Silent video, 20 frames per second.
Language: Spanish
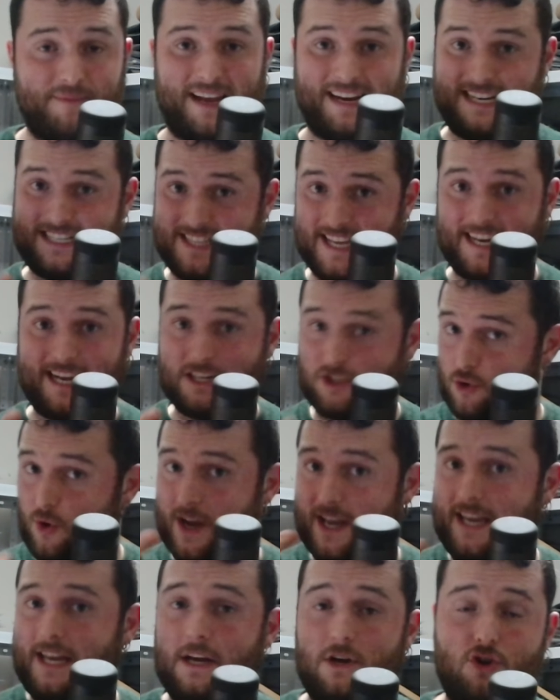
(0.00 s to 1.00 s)
en este caso
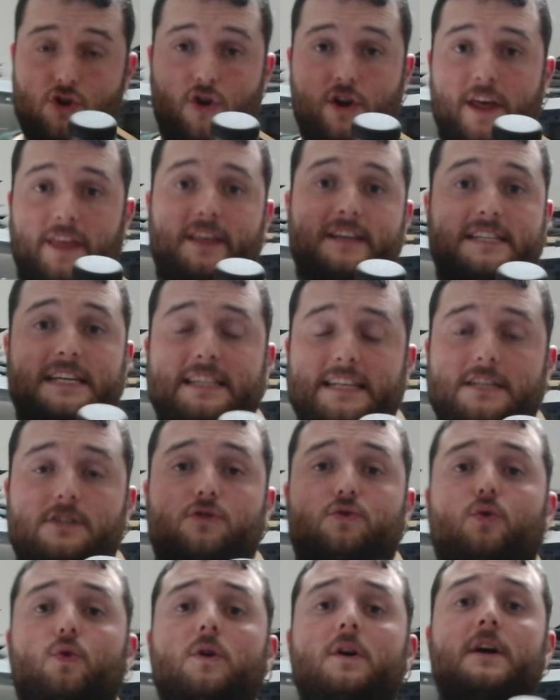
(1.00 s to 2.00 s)
aquí no
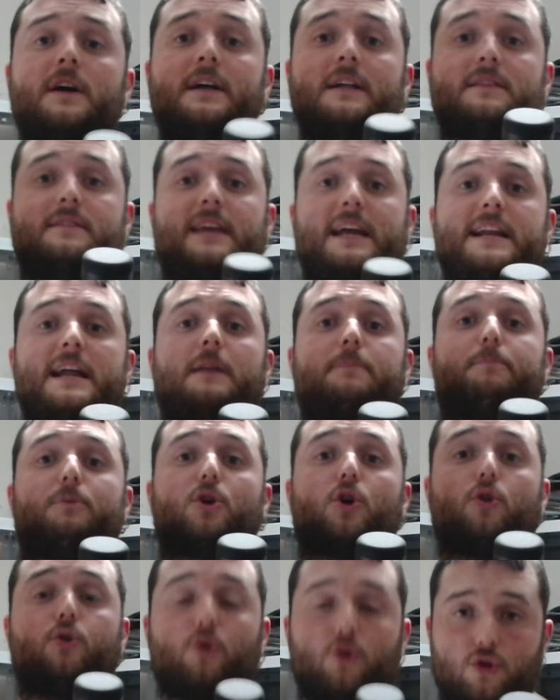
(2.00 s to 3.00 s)
necesitas tú tener
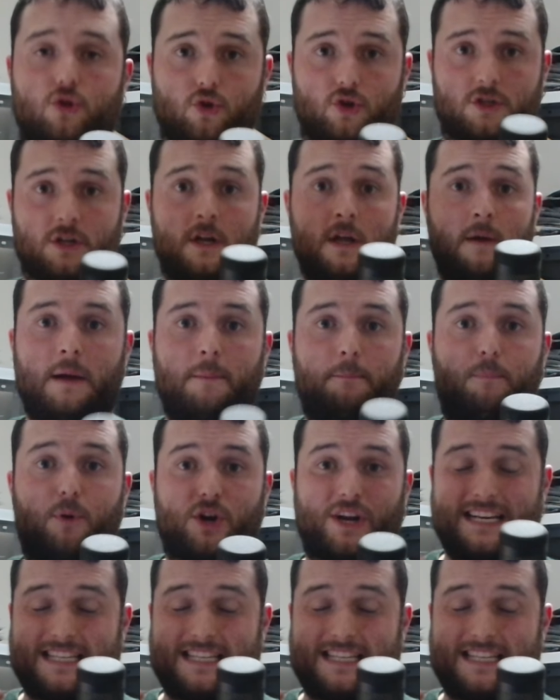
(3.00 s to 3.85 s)
productos, porque